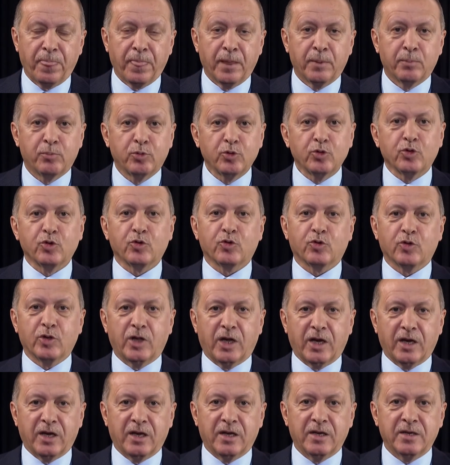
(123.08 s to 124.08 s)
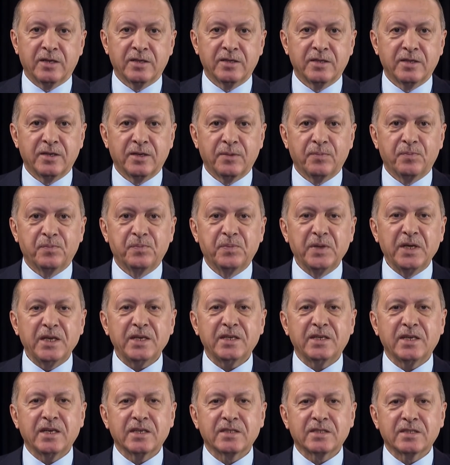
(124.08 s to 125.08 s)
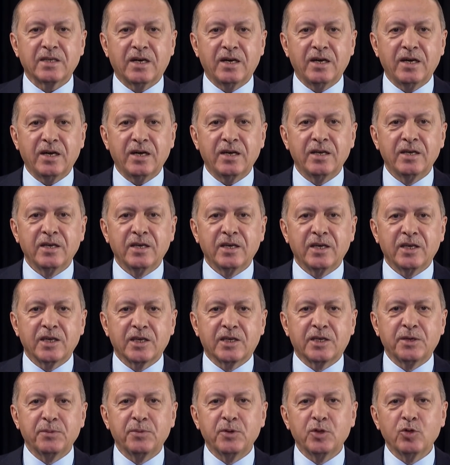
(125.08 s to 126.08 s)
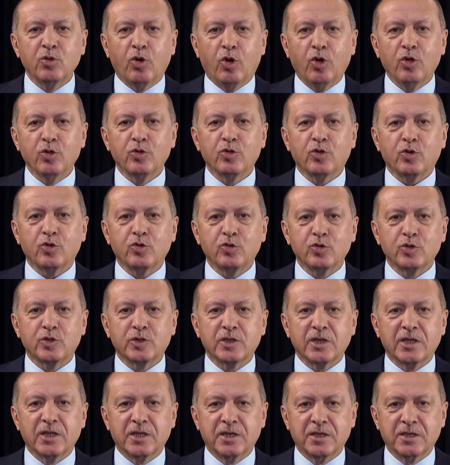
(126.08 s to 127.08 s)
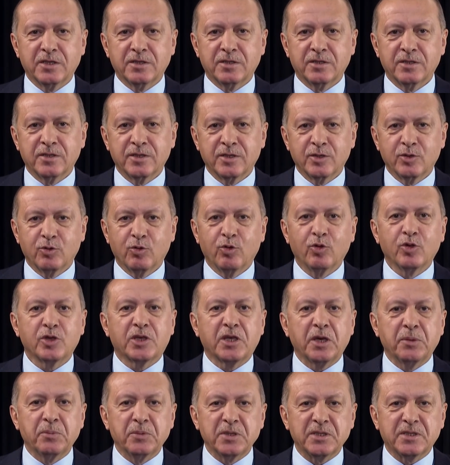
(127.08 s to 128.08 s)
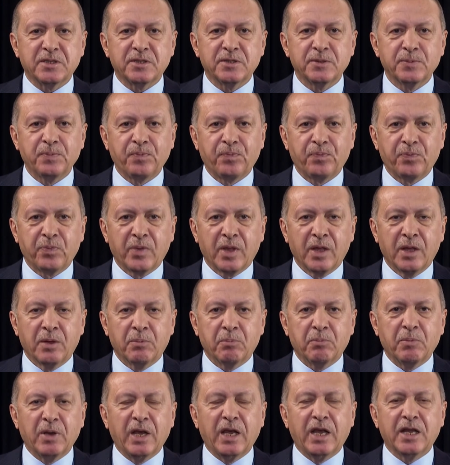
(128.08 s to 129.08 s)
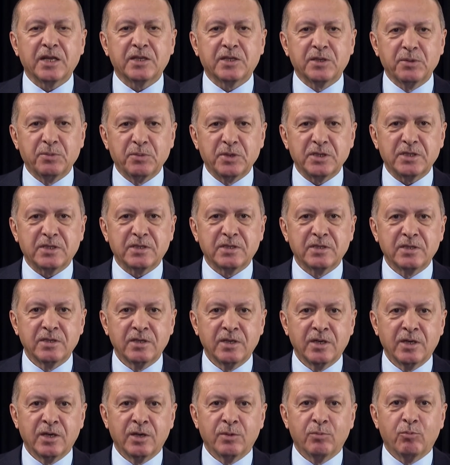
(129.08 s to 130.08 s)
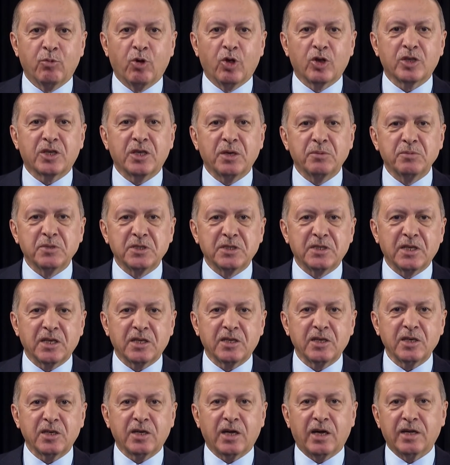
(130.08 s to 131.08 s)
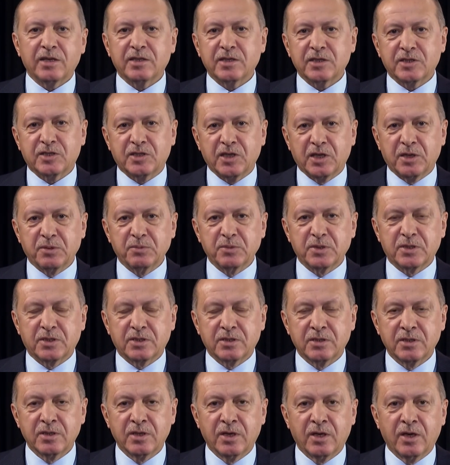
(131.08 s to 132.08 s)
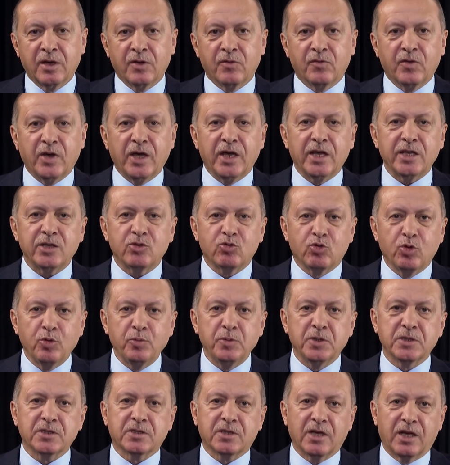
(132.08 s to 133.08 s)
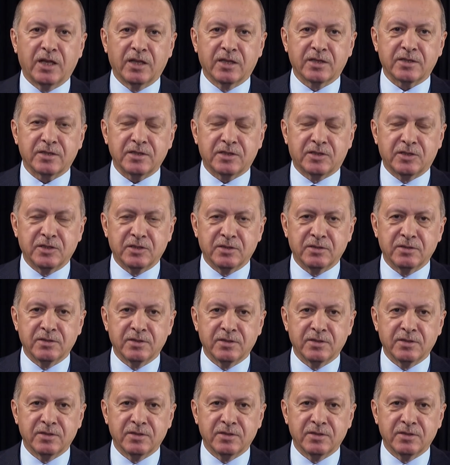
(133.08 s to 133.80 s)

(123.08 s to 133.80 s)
Bu duygularla bir kez daha 2019 yılının ülkemiz, milletimiz, bölgemizdeki kardeşlerimiz ve tüm insanlık için